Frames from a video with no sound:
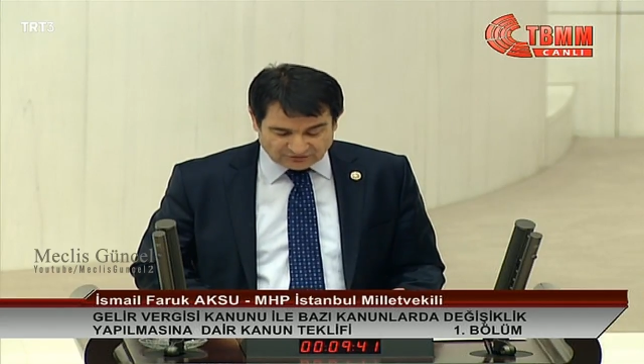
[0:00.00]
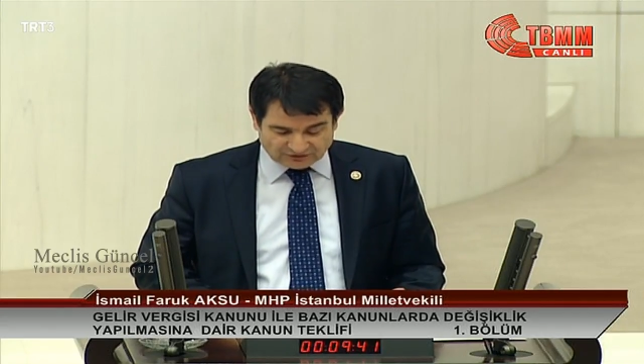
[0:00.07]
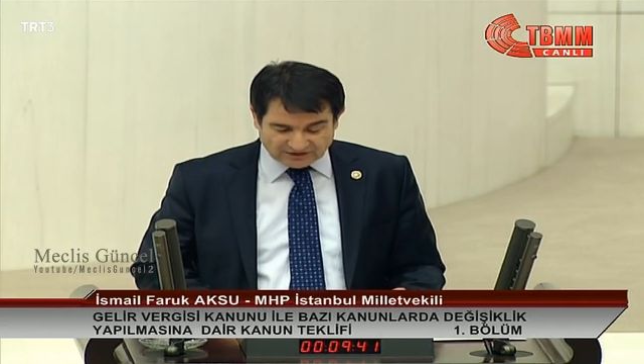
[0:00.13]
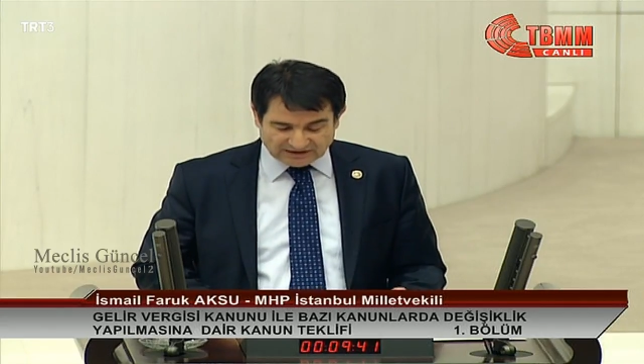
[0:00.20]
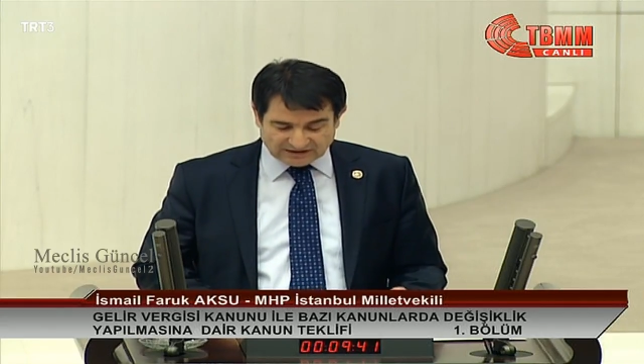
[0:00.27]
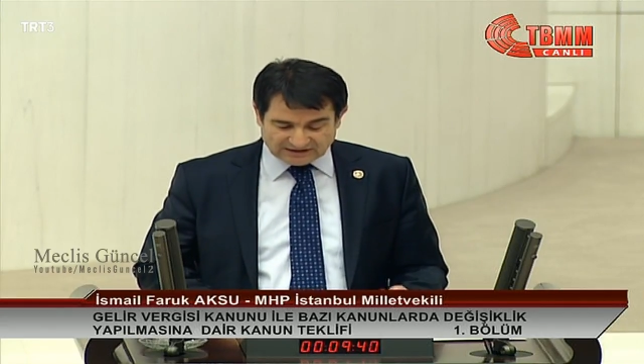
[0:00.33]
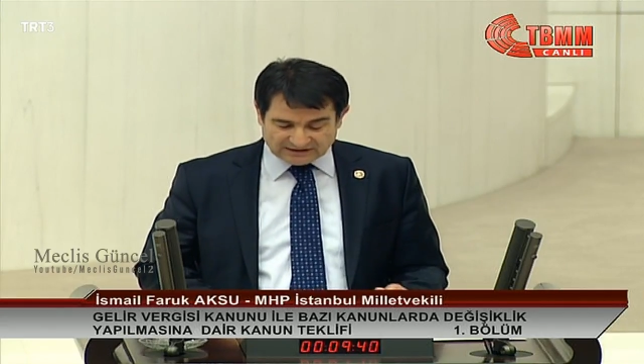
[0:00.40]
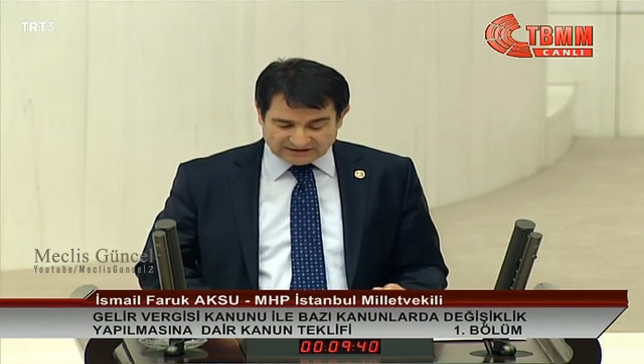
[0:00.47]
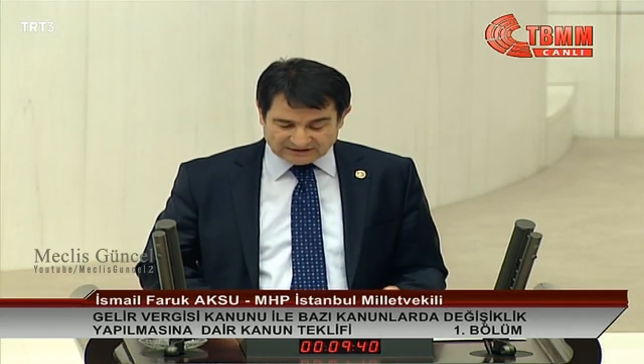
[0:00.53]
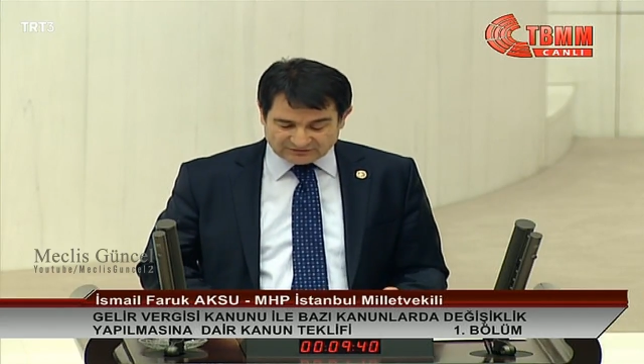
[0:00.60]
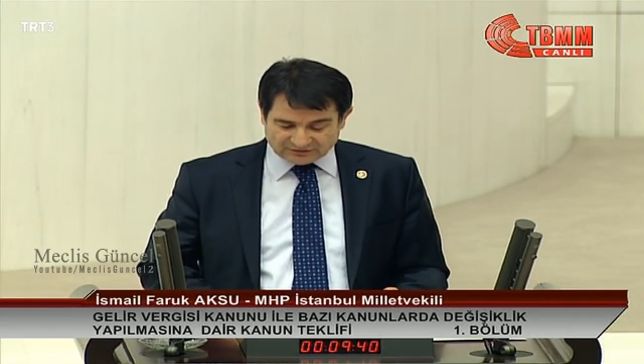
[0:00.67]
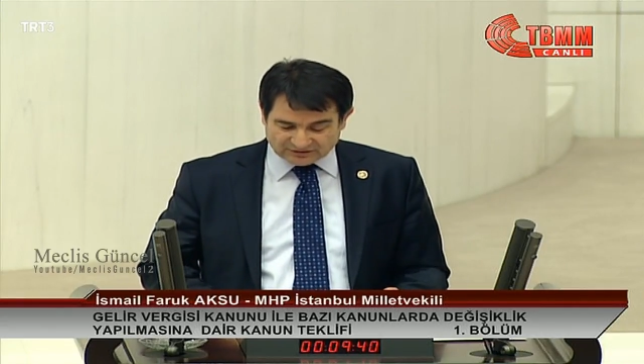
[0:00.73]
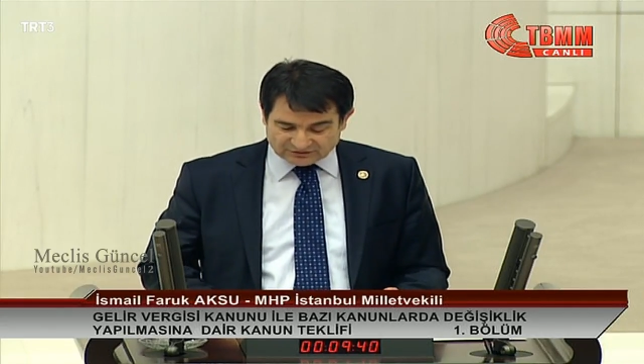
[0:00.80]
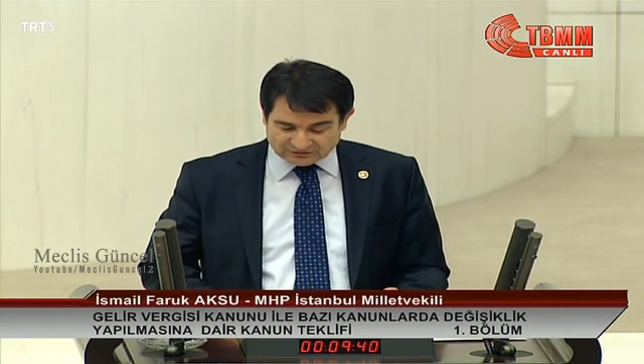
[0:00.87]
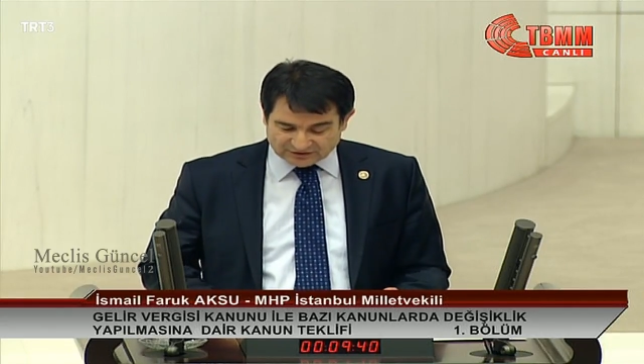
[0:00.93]
yerlerinde
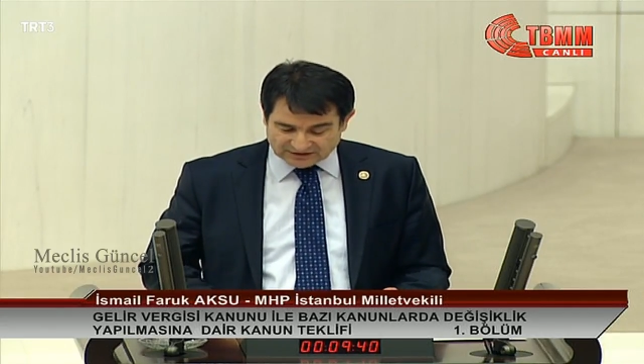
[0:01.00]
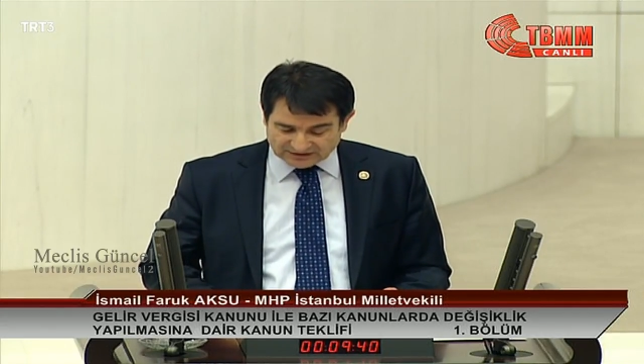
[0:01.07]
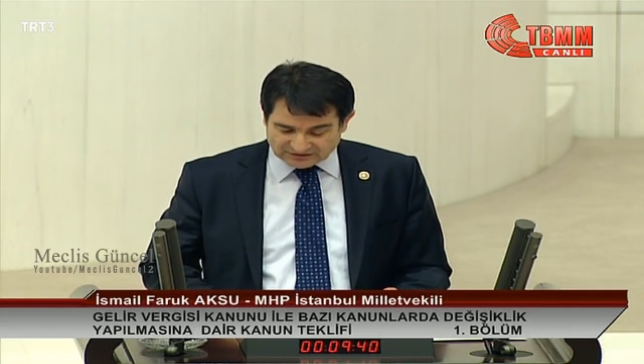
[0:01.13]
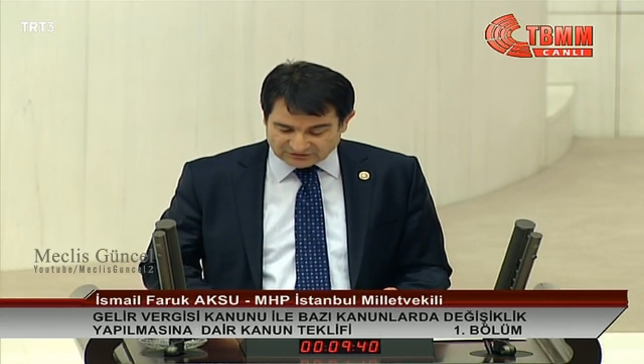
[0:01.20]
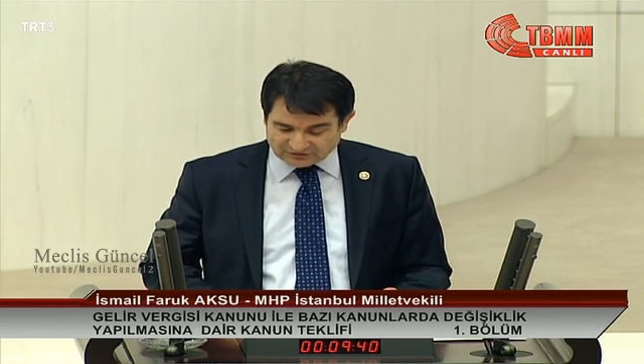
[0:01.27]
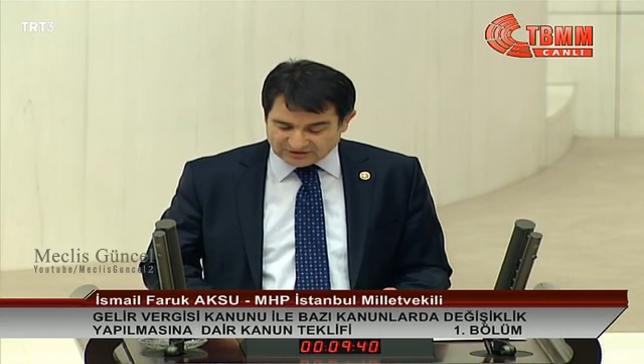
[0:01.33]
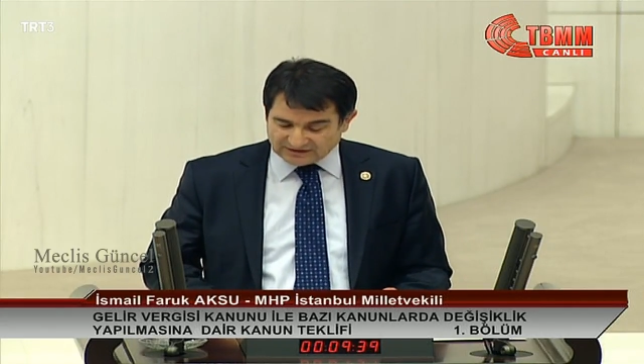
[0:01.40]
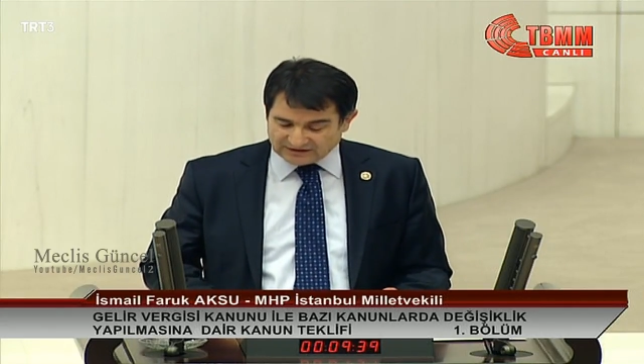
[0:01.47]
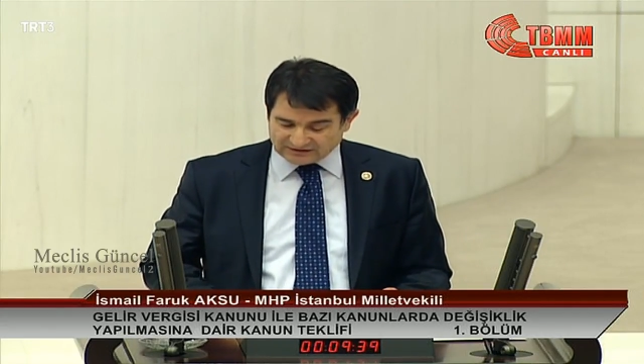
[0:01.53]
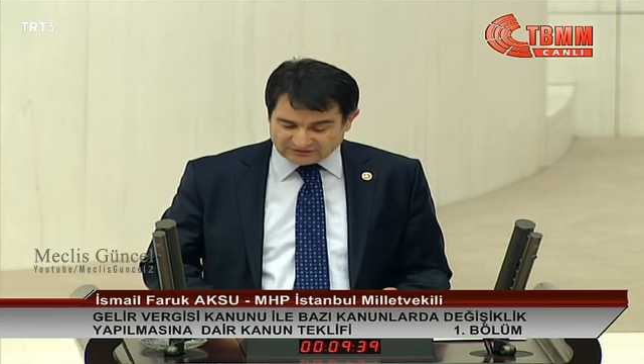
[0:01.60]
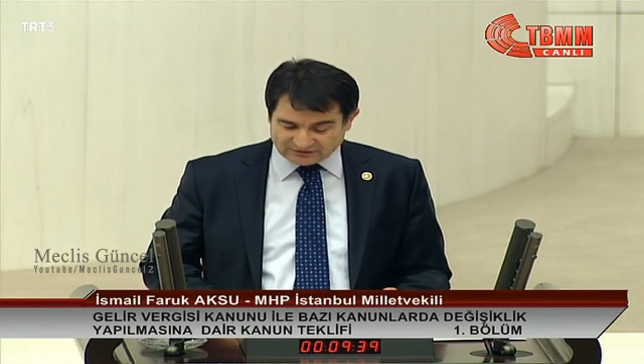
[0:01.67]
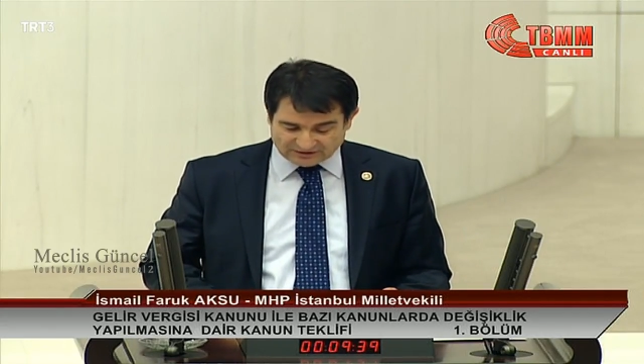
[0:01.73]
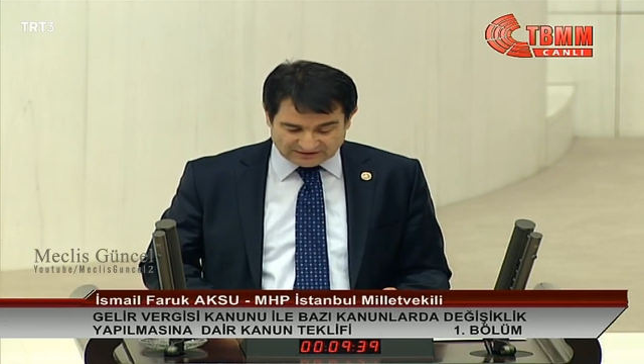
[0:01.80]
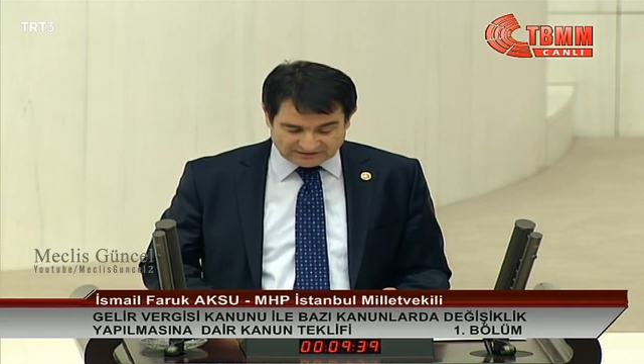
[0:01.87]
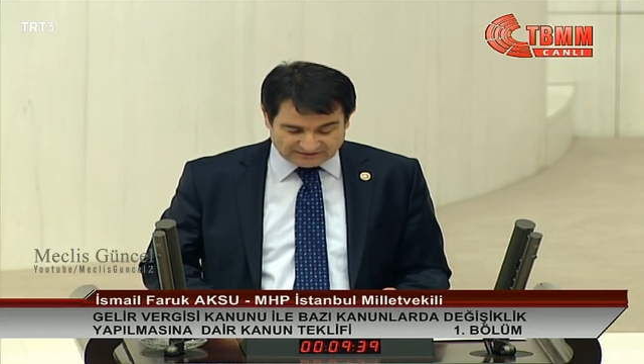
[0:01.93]
çalışan işçiler
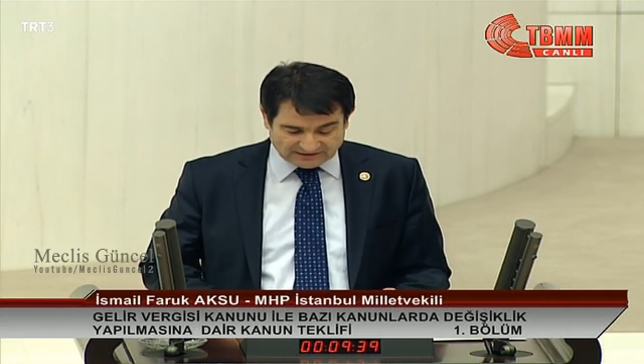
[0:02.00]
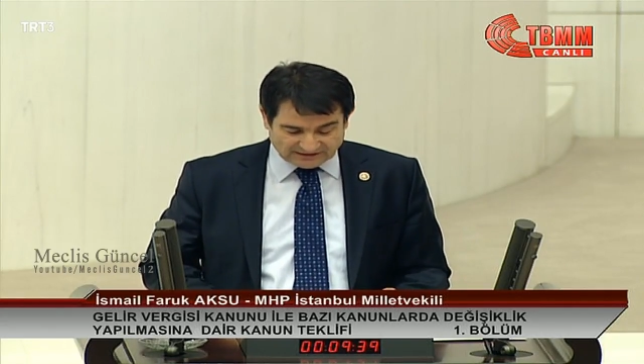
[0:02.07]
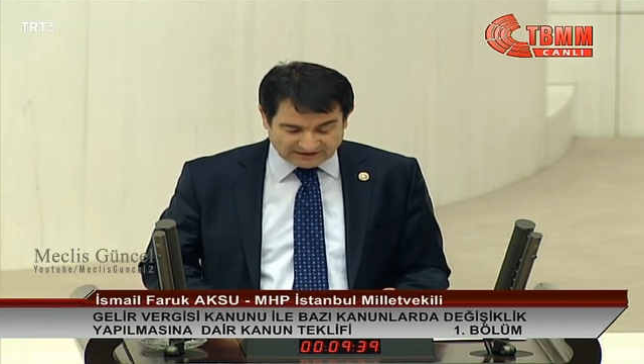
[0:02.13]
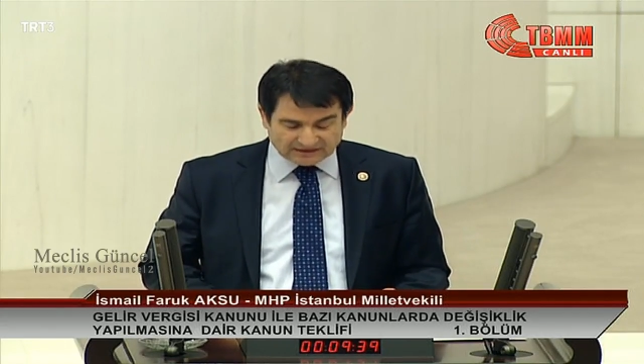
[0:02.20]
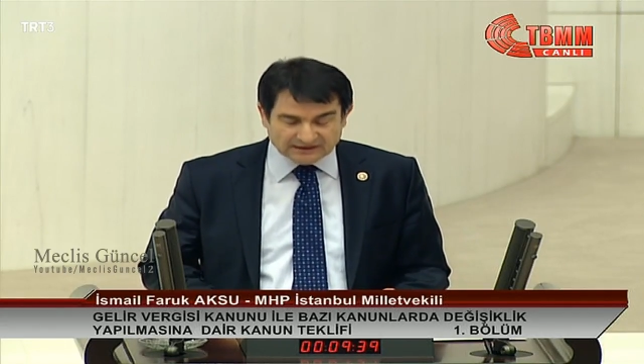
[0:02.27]
için ise